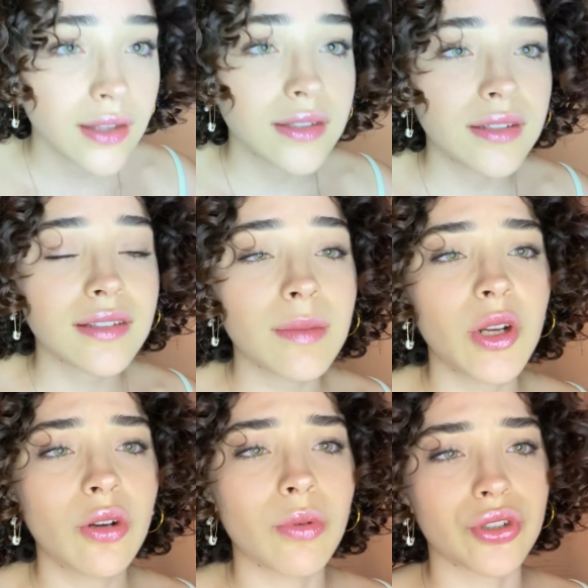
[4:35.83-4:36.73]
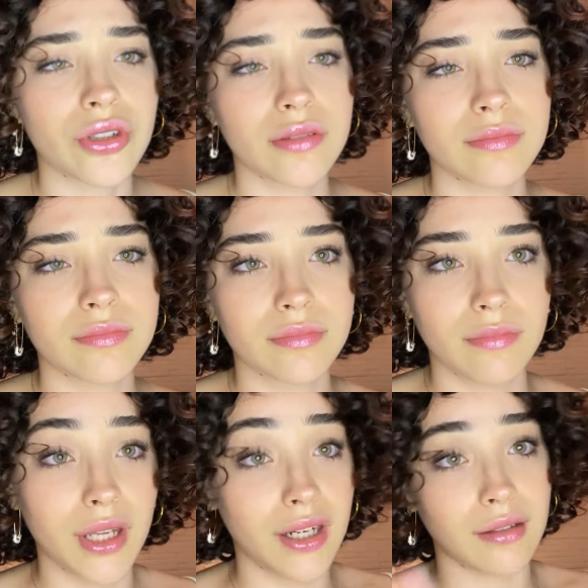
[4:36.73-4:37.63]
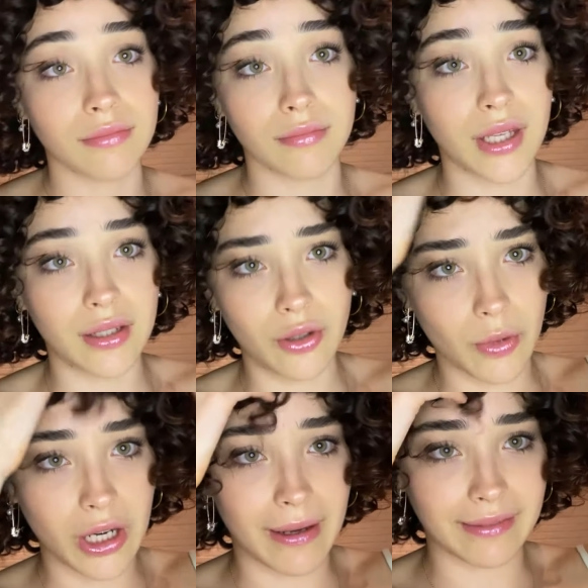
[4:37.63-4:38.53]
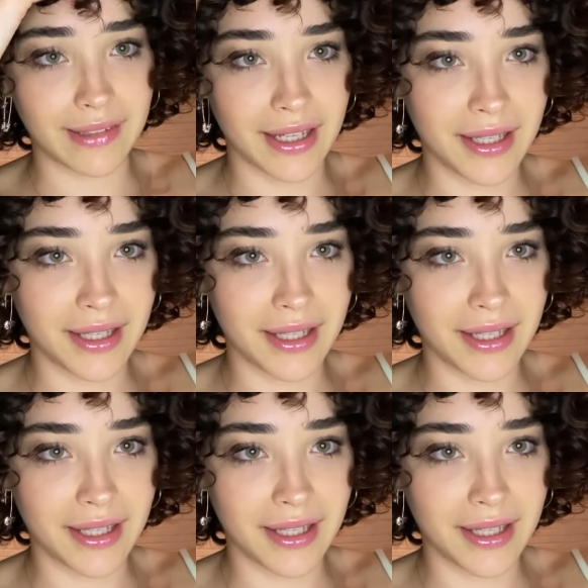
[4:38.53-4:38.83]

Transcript: Si tienes el pelo como yo, ven, ven cómo levanta.